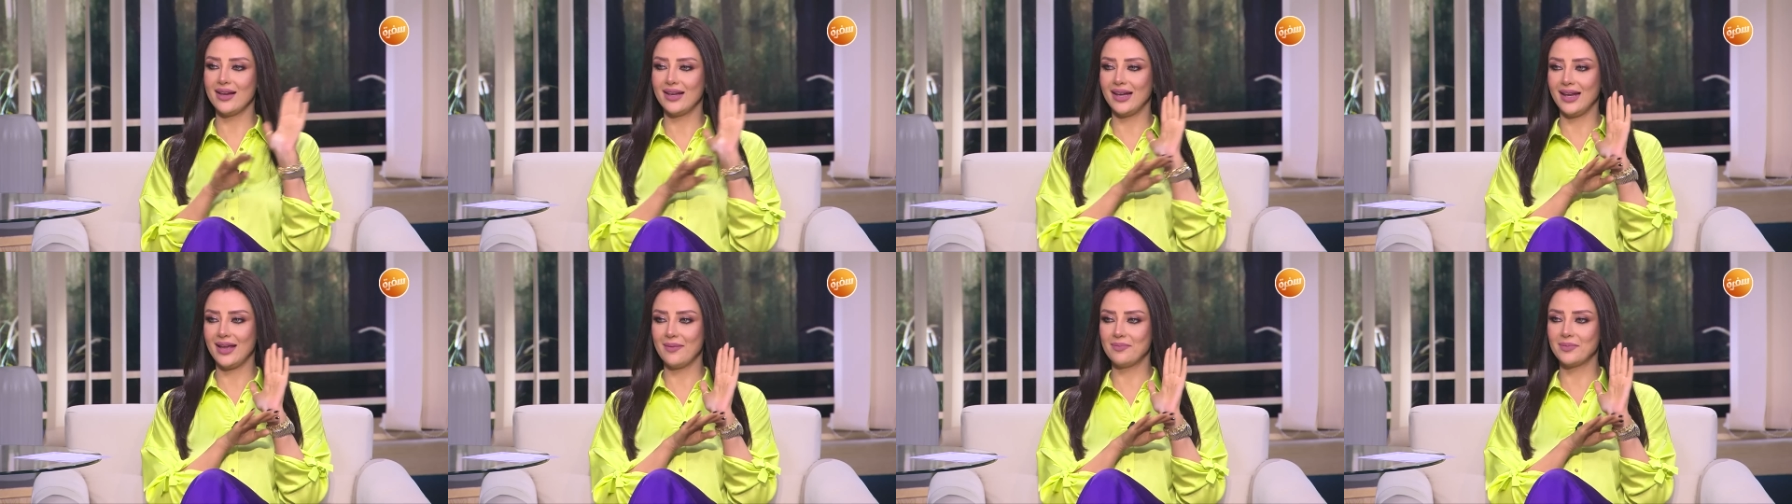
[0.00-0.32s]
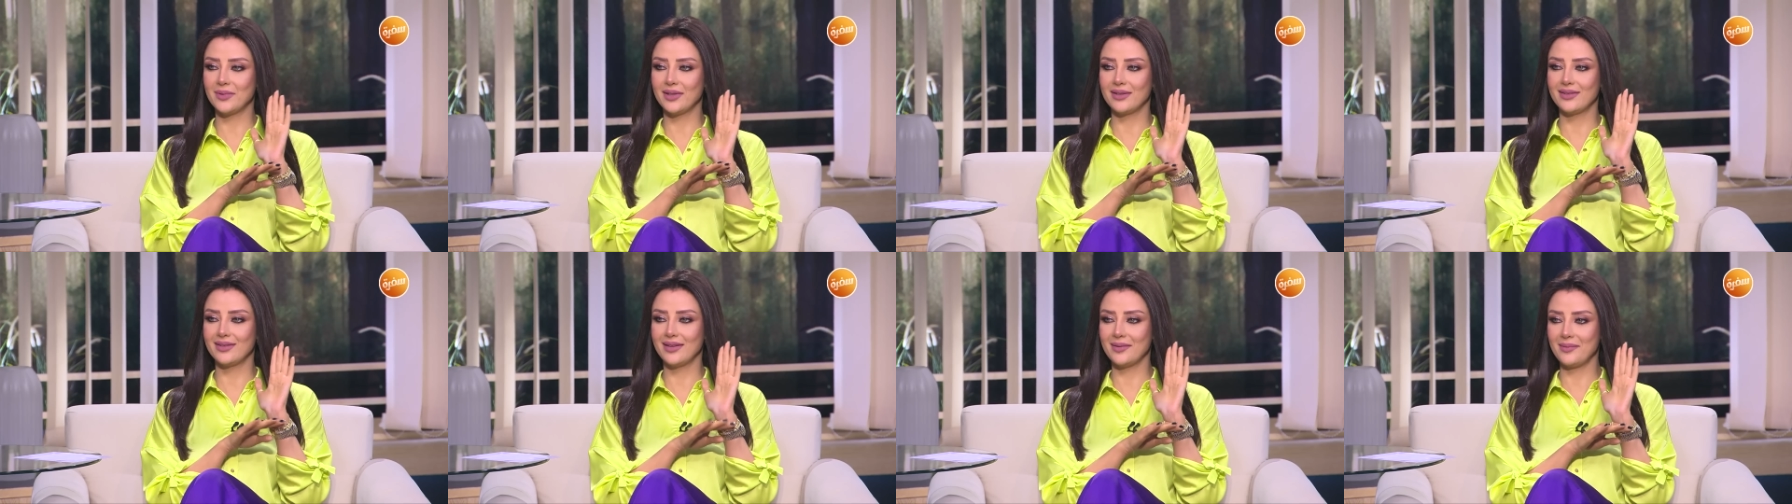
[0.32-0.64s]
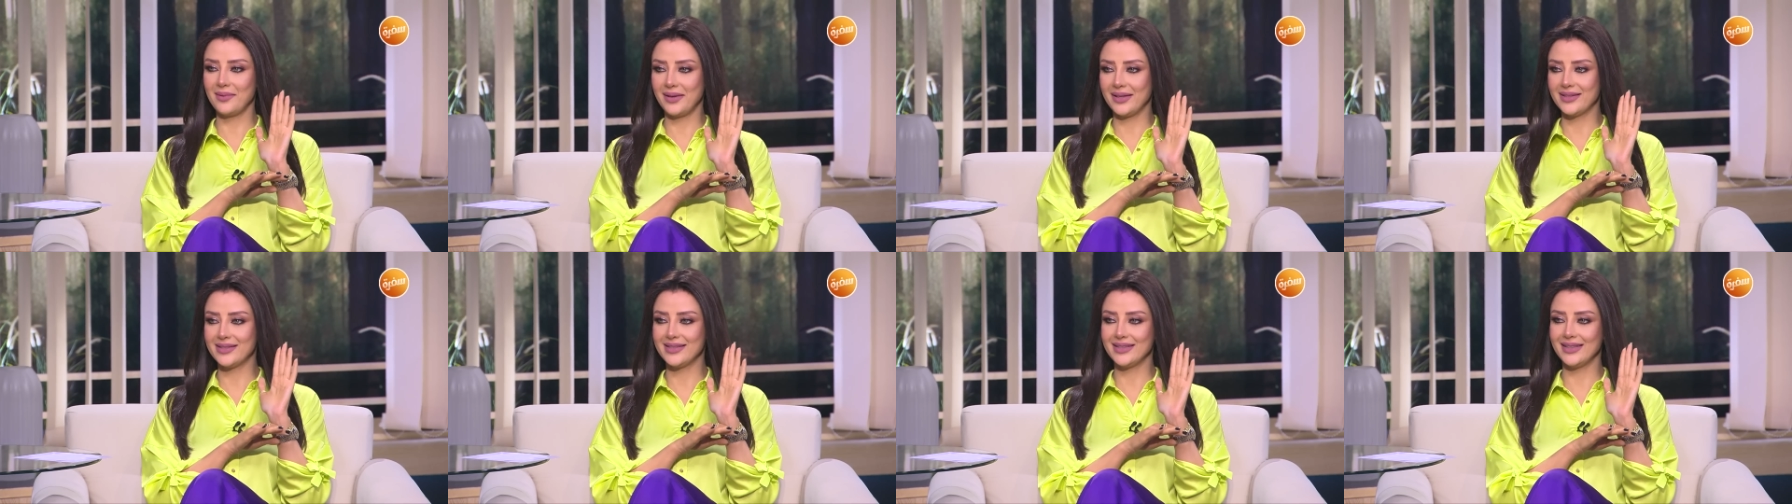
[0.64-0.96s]
اللي هي
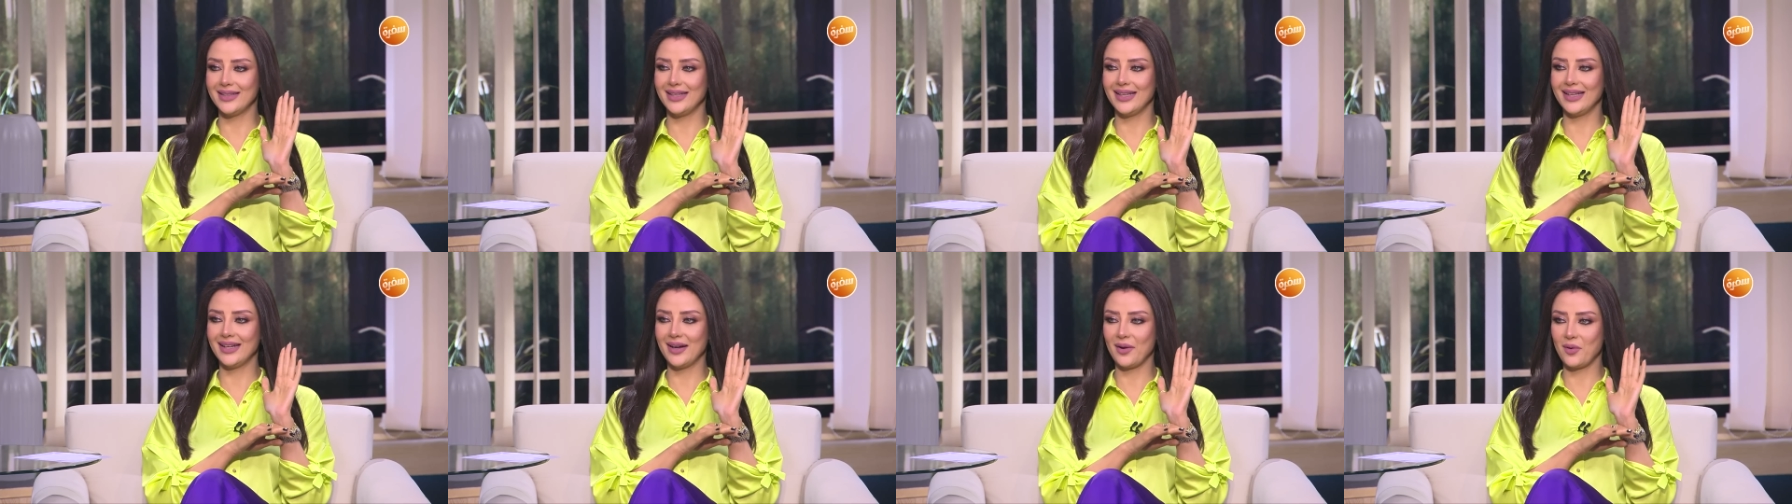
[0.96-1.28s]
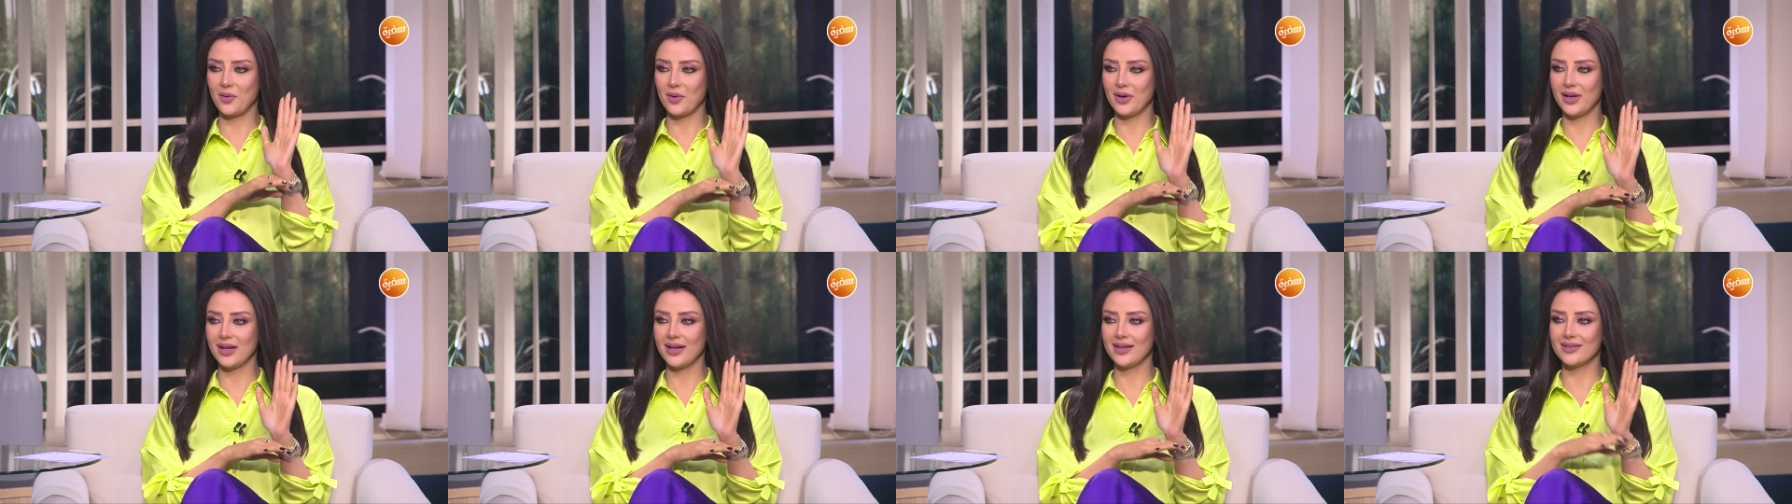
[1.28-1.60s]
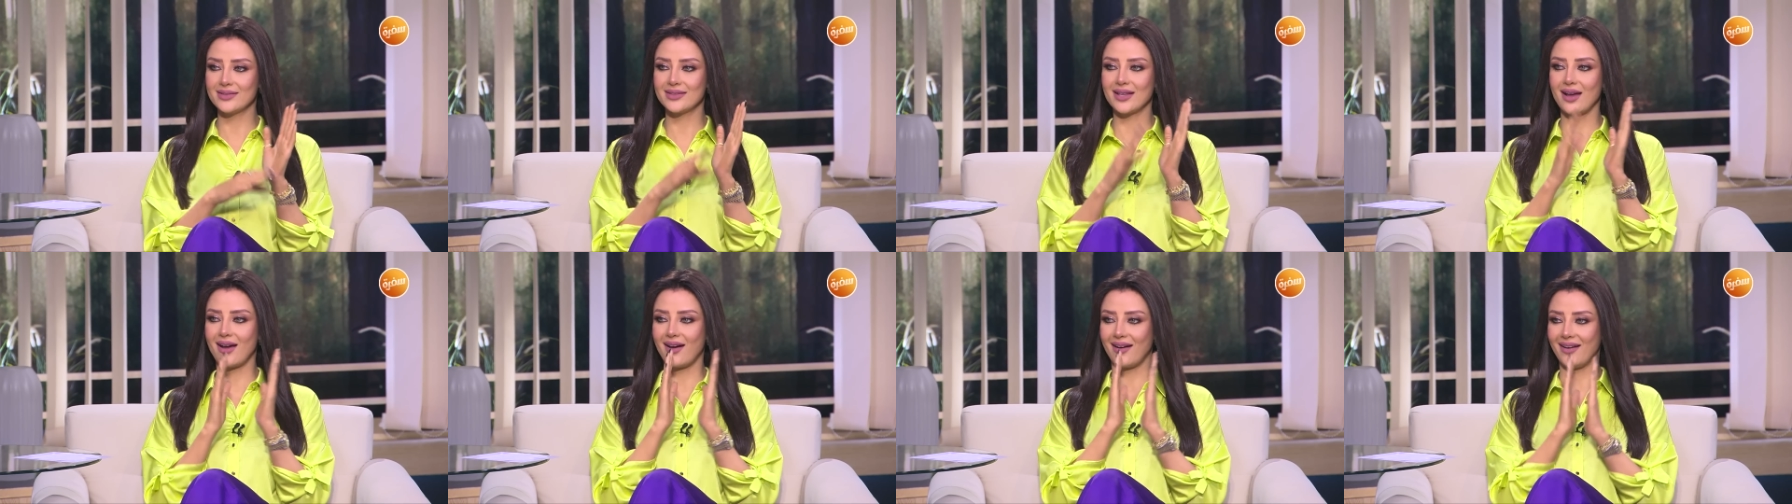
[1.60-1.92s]
بتطبع دي لينا مم. كلنا
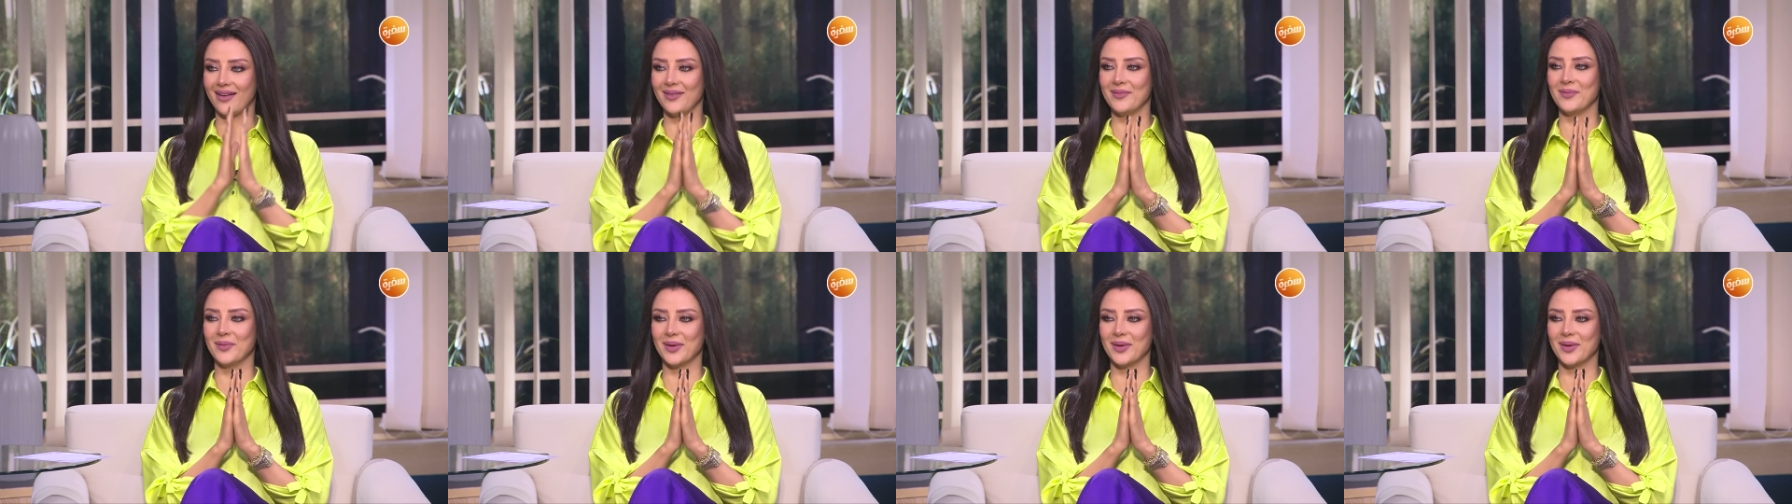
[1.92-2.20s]
صح